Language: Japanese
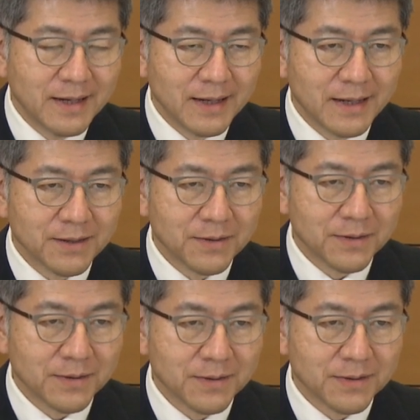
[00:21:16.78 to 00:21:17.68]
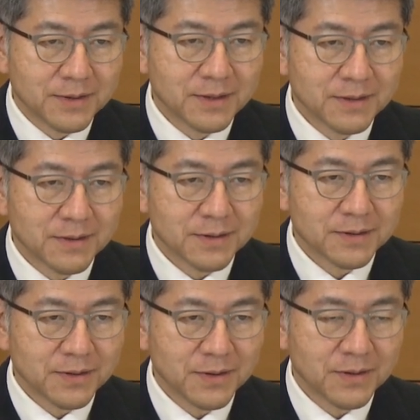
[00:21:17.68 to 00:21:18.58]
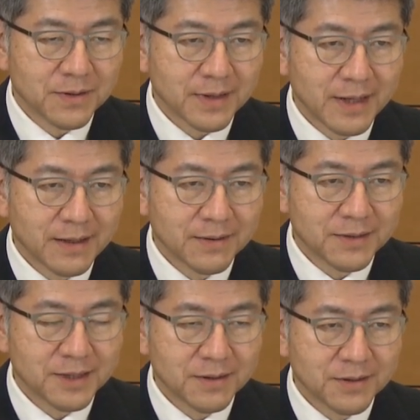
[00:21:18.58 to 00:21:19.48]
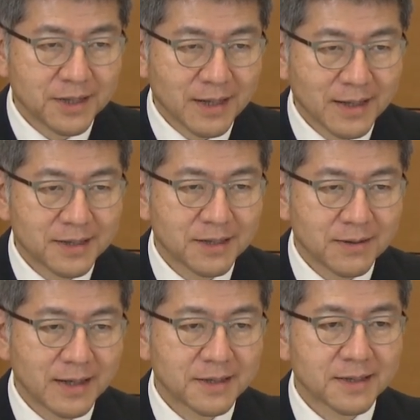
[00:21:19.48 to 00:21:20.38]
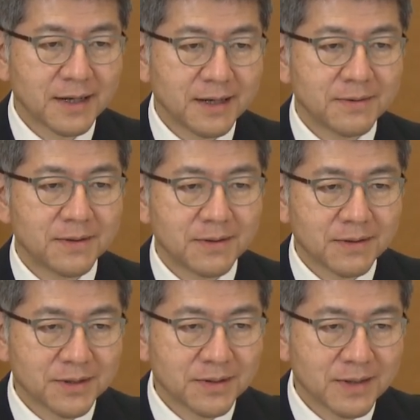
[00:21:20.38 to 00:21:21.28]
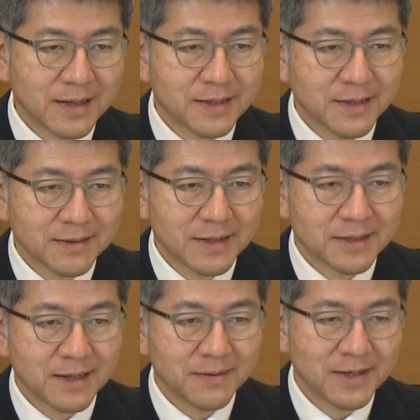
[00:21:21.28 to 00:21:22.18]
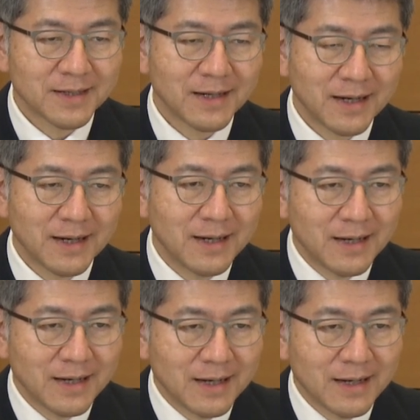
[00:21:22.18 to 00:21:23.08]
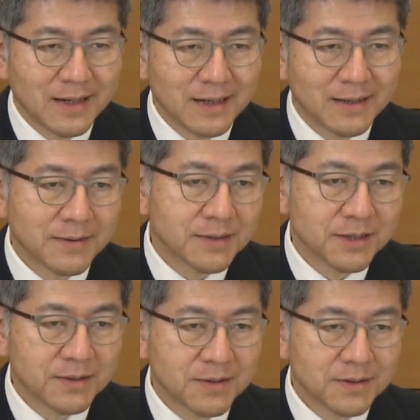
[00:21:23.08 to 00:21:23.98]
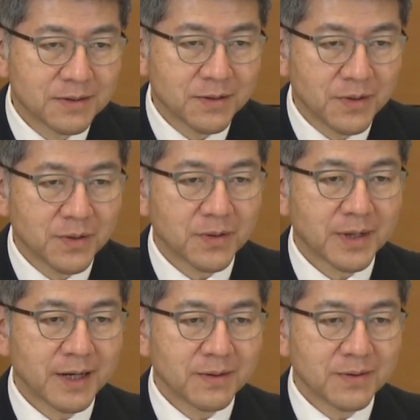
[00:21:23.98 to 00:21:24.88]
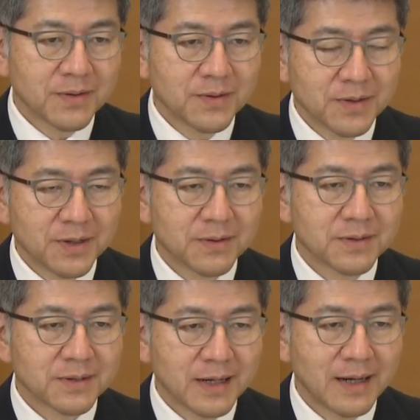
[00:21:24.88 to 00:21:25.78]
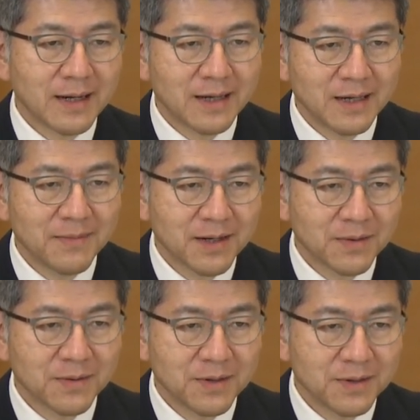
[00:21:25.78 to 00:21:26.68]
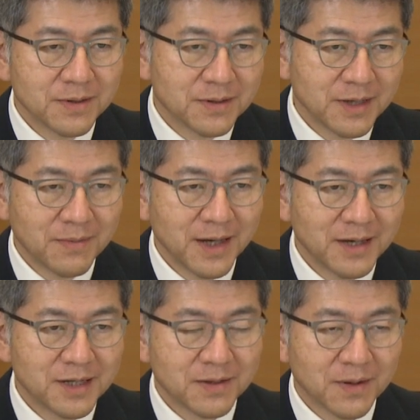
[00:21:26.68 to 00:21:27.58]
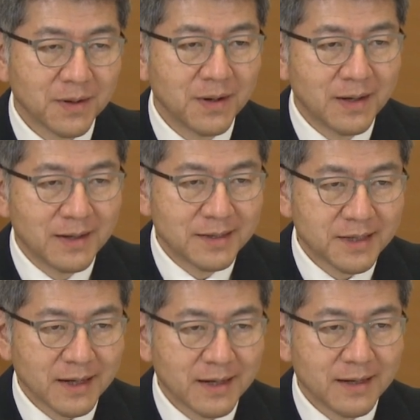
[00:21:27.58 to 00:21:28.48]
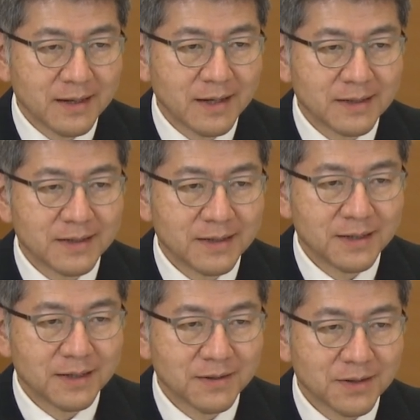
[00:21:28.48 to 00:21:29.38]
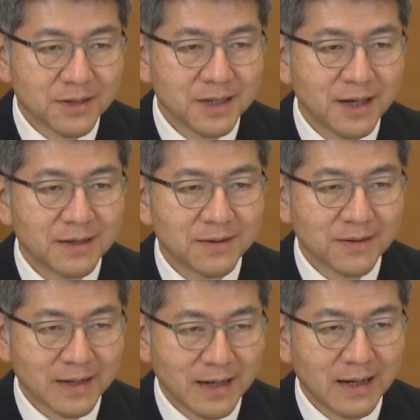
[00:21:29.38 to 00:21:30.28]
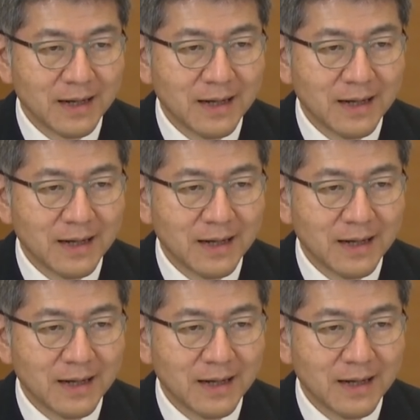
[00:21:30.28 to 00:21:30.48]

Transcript: 中国の外交指導者たちの発言をご紹介してくださいました。中国の外交当局が今どういうイメージを世界に発信しようとしているのか